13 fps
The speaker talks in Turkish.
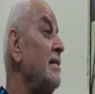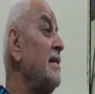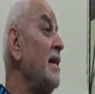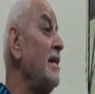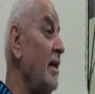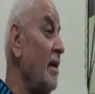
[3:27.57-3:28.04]

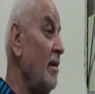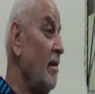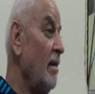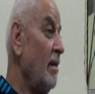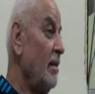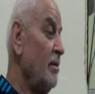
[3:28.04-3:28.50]
dedi.
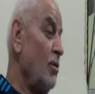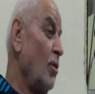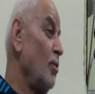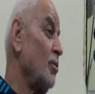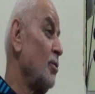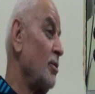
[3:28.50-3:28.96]
Ne
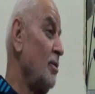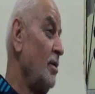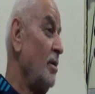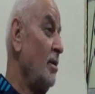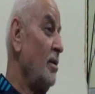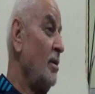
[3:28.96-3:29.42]
olur?
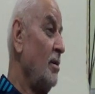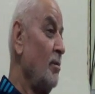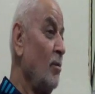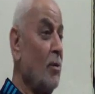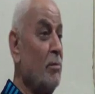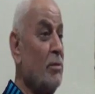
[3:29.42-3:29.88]

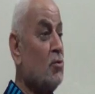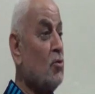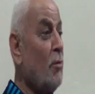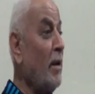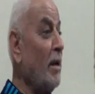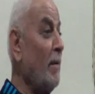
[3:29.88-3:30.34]
Onu biz
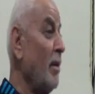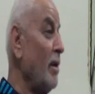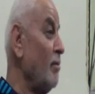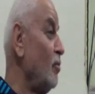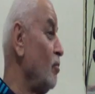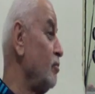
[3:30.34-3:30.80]
çoban
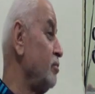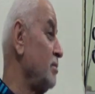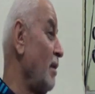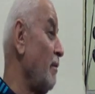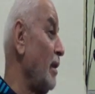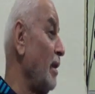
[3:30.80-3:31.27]
yapalım bu
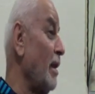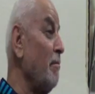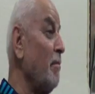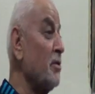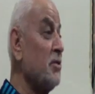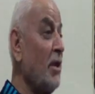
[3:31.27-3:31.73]

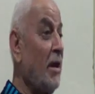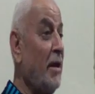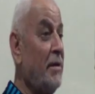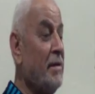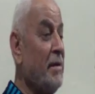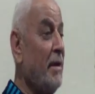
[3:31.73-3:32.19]
davarların başına.
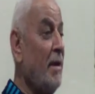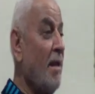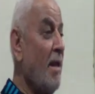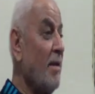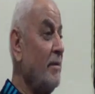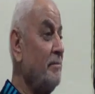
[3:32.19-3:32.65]

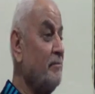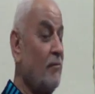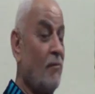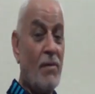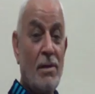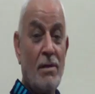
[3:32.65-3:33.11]

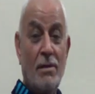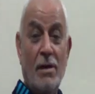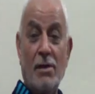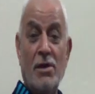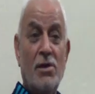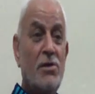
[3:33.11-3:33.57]

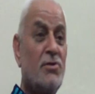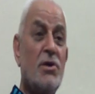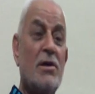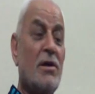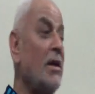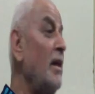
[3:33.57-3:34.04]
Hadi gidin
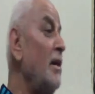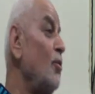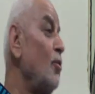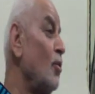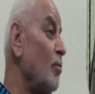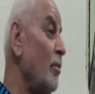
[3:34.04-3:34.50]
çağırın
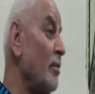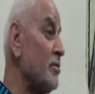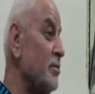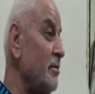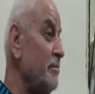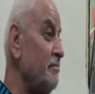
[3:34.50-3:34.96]
gelin diyor
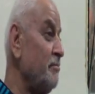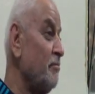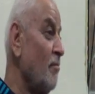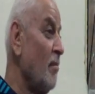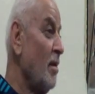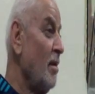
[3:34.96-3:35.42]
babası.
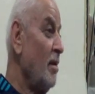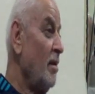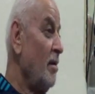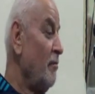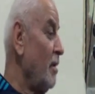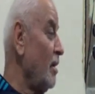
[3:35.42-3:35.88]

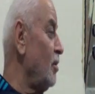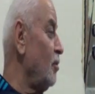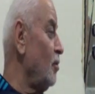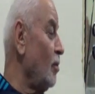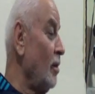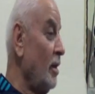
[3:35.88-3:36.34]
Ve
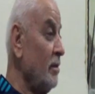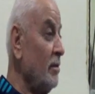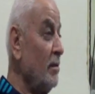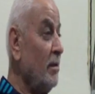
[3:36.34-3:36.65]
gidiyorlar.